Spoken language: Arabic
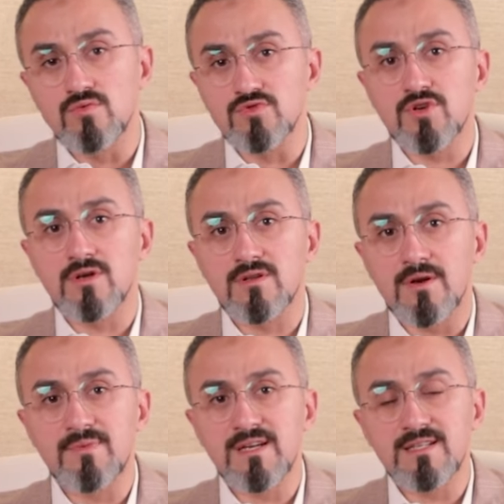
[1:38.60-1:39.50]
وان شاء الله
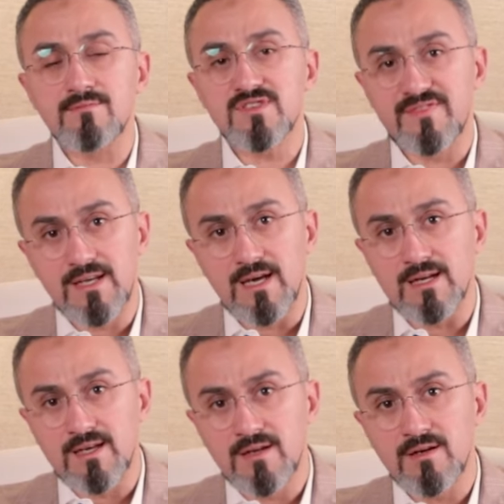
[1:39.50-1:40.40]
ربنا يتم شفاكي على
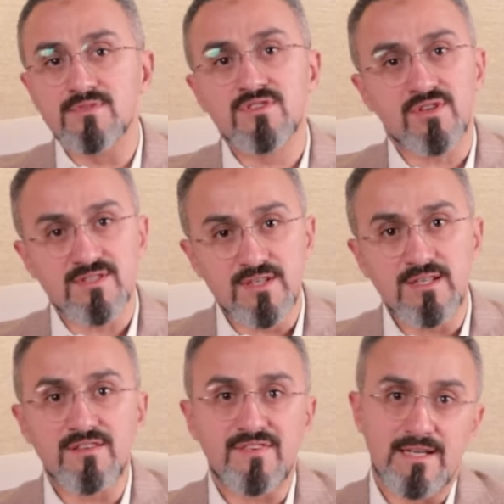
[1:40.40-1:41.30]
خير
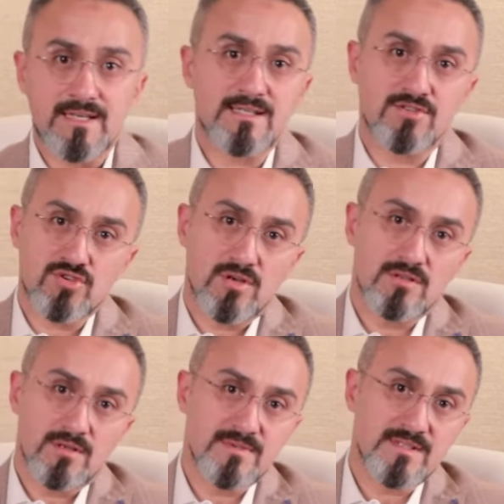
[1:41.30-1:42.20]
منتظرينك في العياده ان شاء
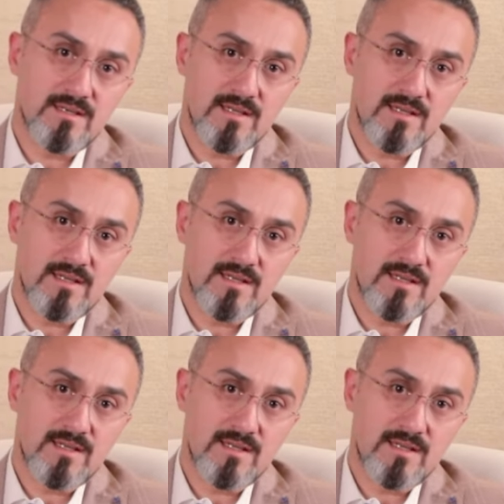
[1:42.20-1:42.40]
الله باذن